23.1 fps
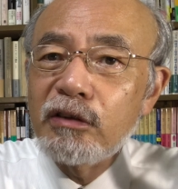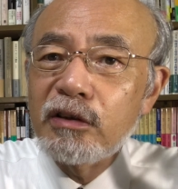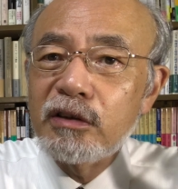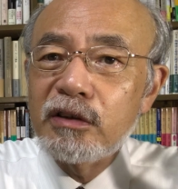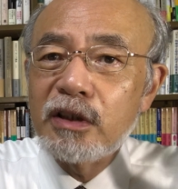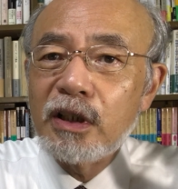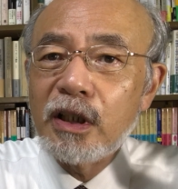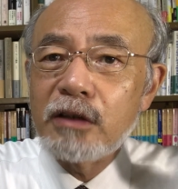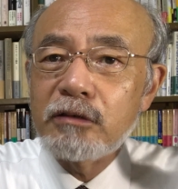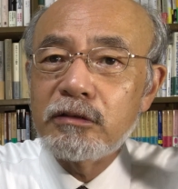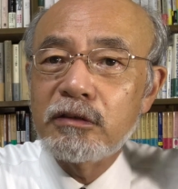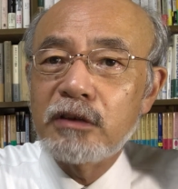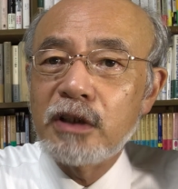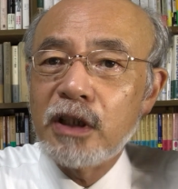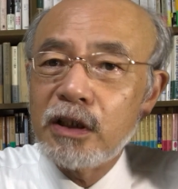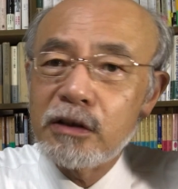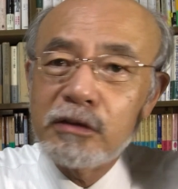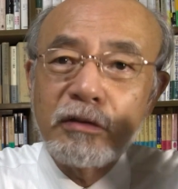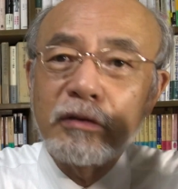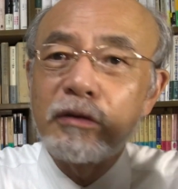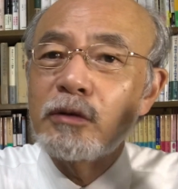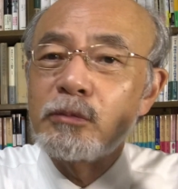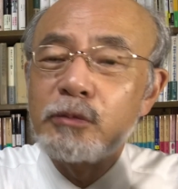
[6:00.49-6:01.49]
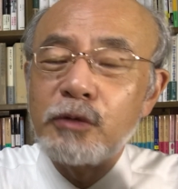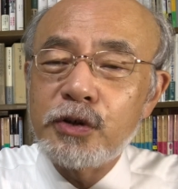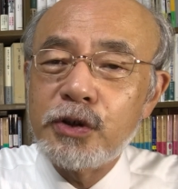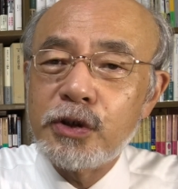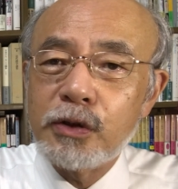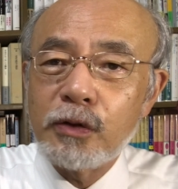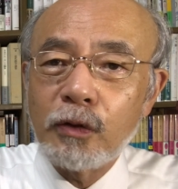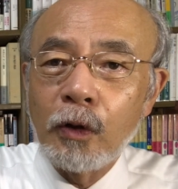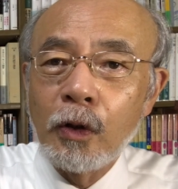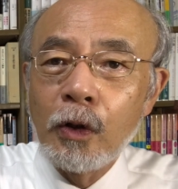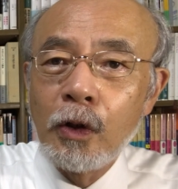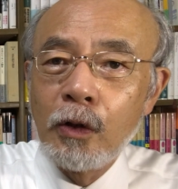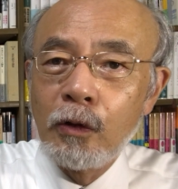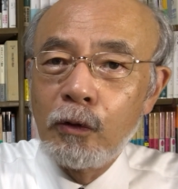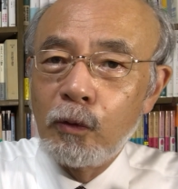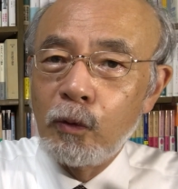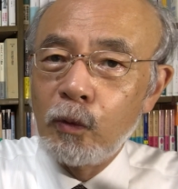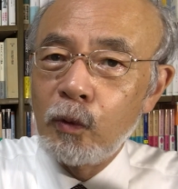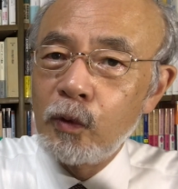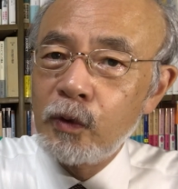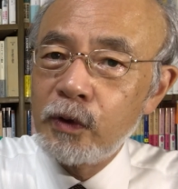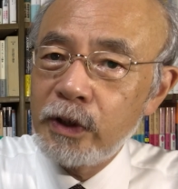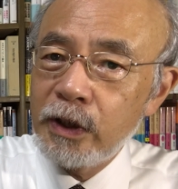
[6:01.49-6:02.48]
彫ってある謎の文字と
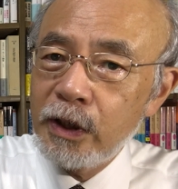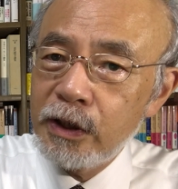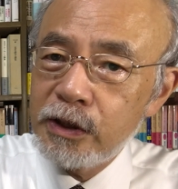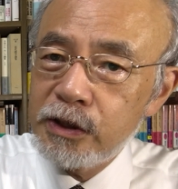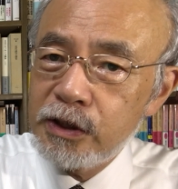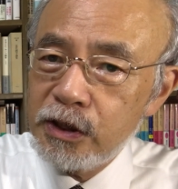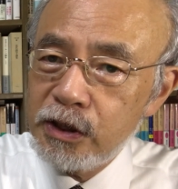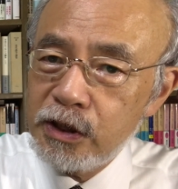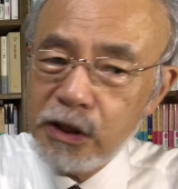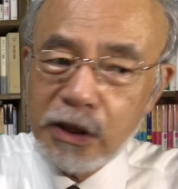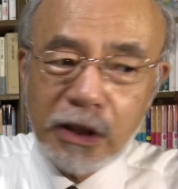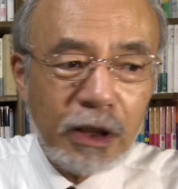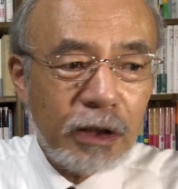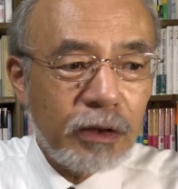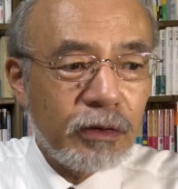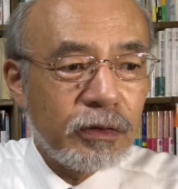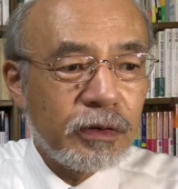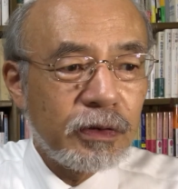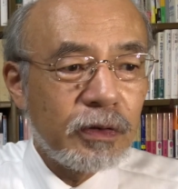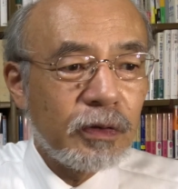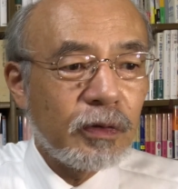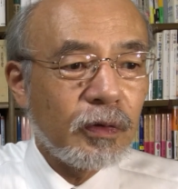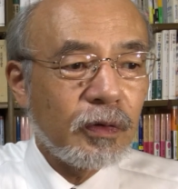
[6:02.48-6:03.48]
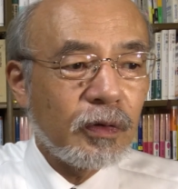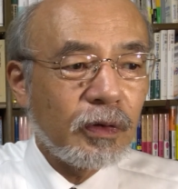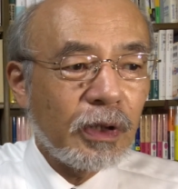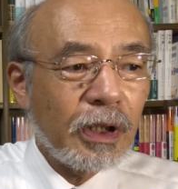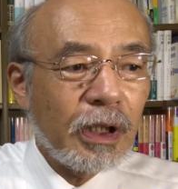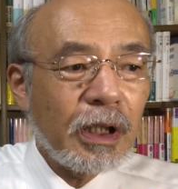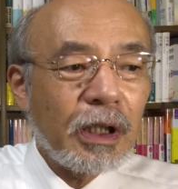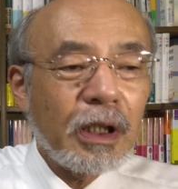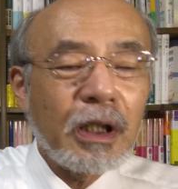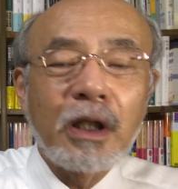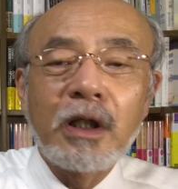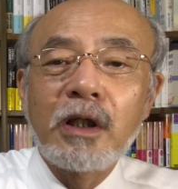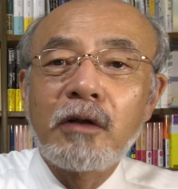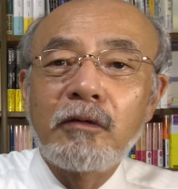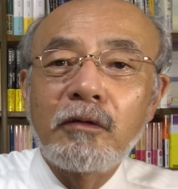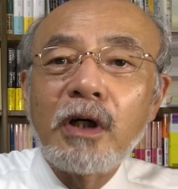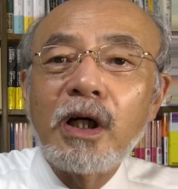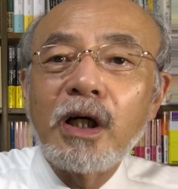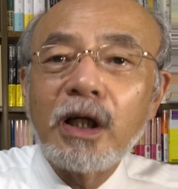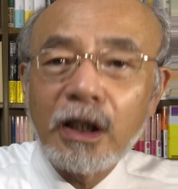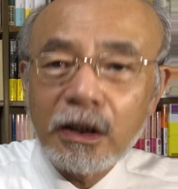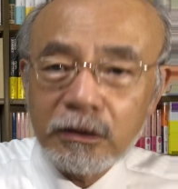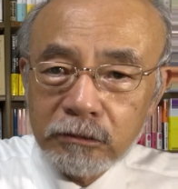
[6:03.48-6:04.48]
同じ字だということが
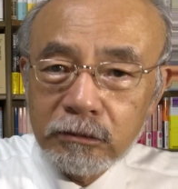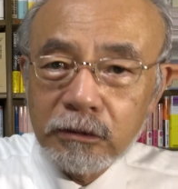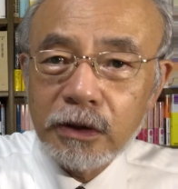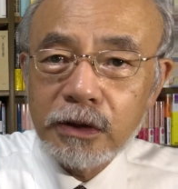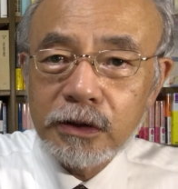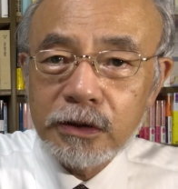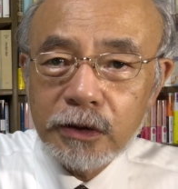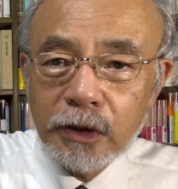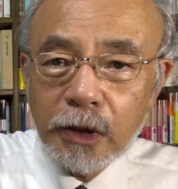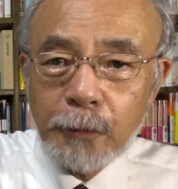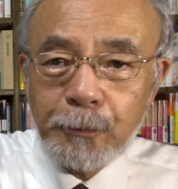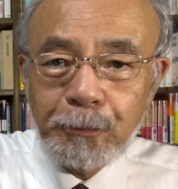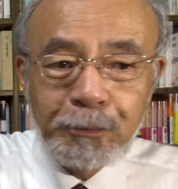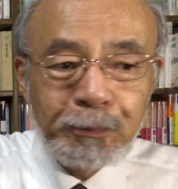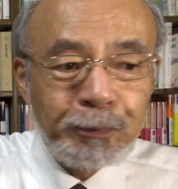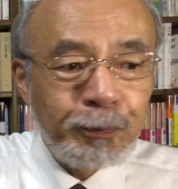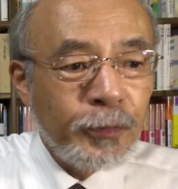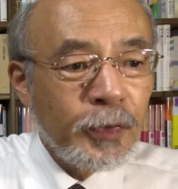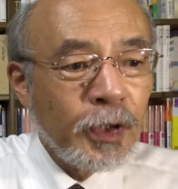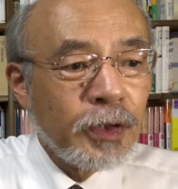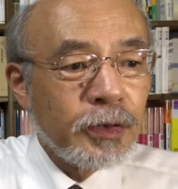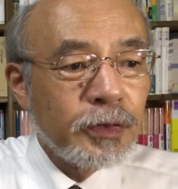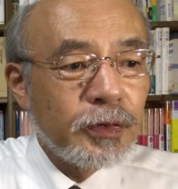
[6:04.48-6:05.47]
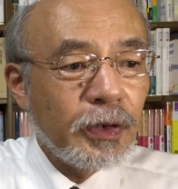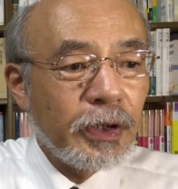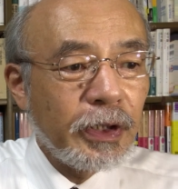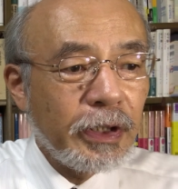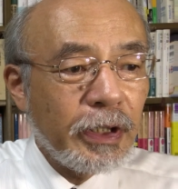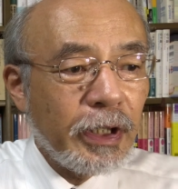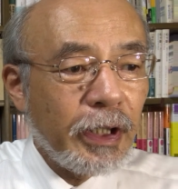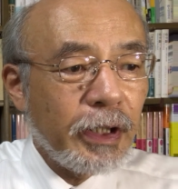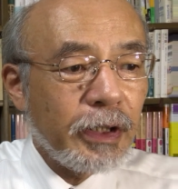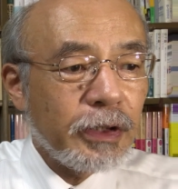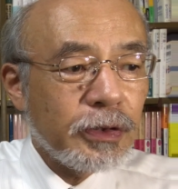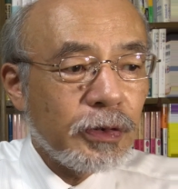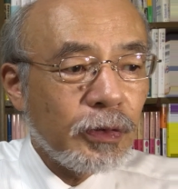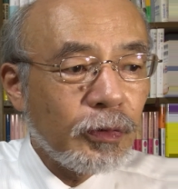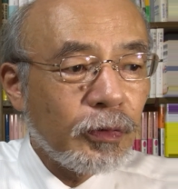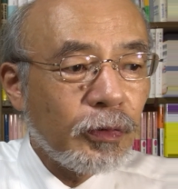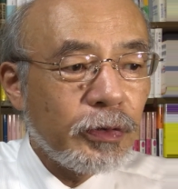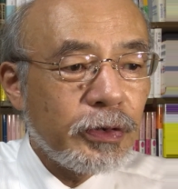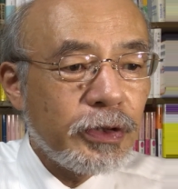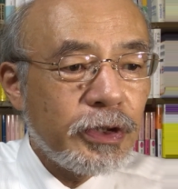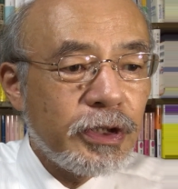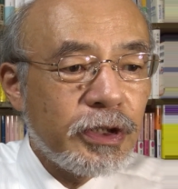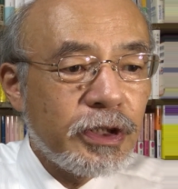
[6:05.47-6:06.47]
分かるんですね。それでそ
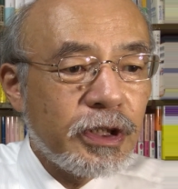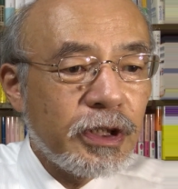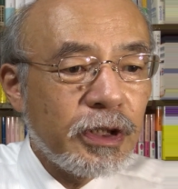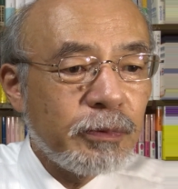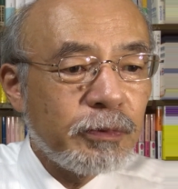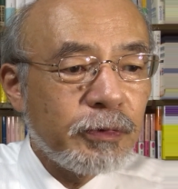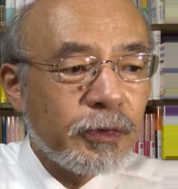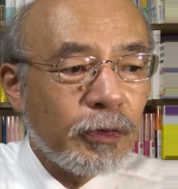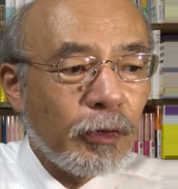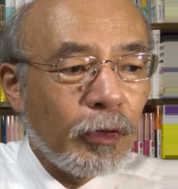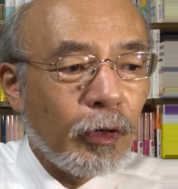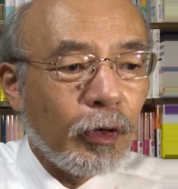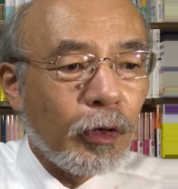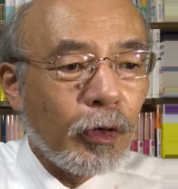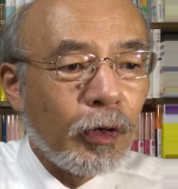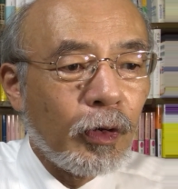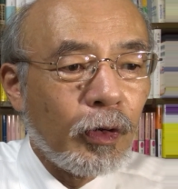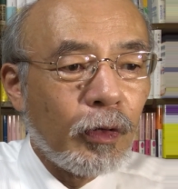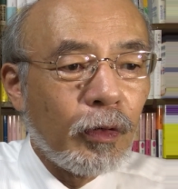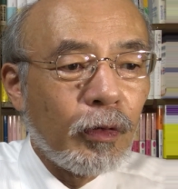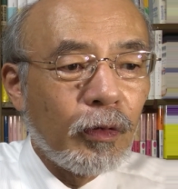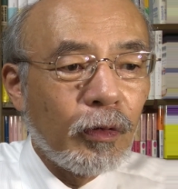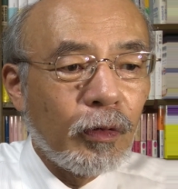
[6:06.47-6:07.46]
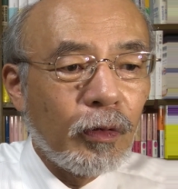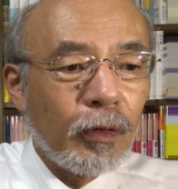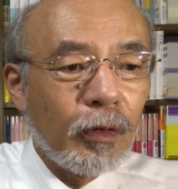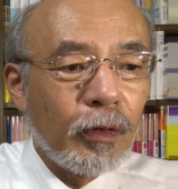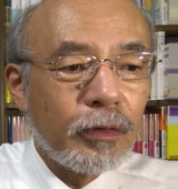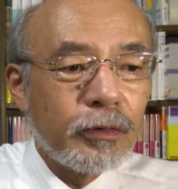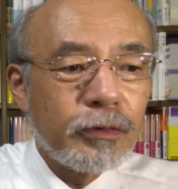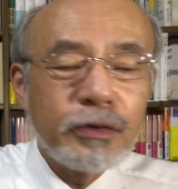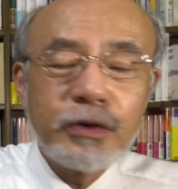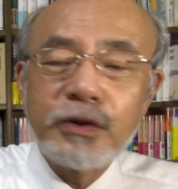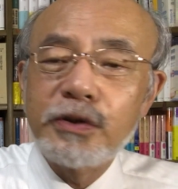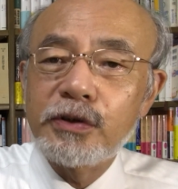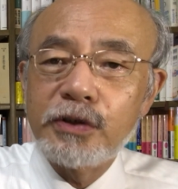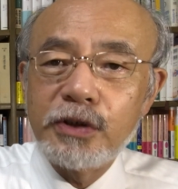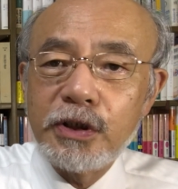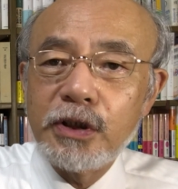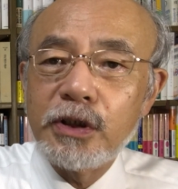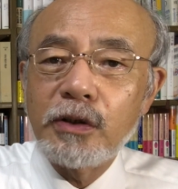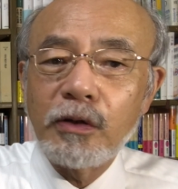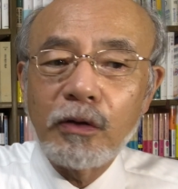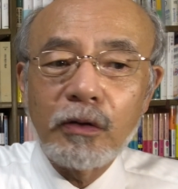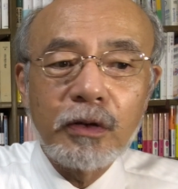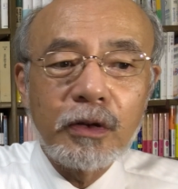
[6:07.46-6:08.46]
の一部を写
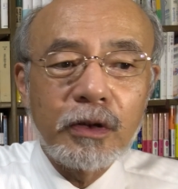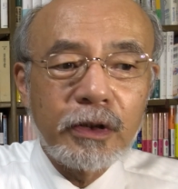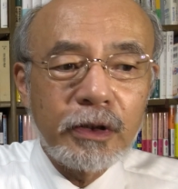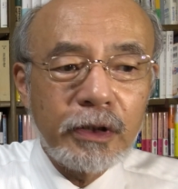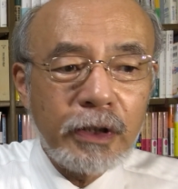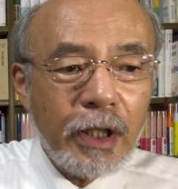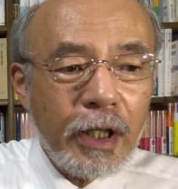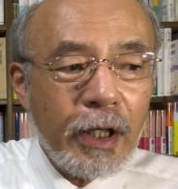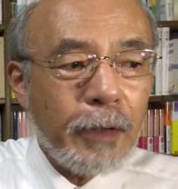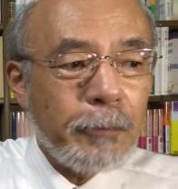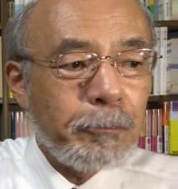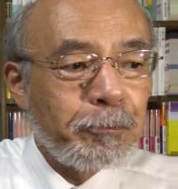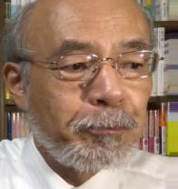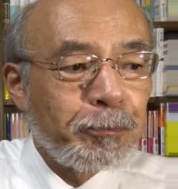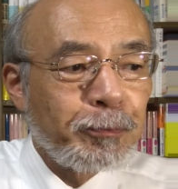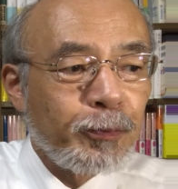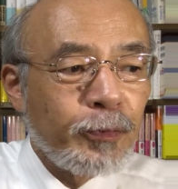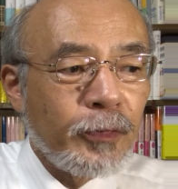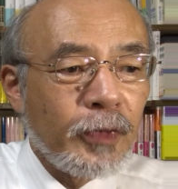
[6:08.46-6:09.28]
し取って、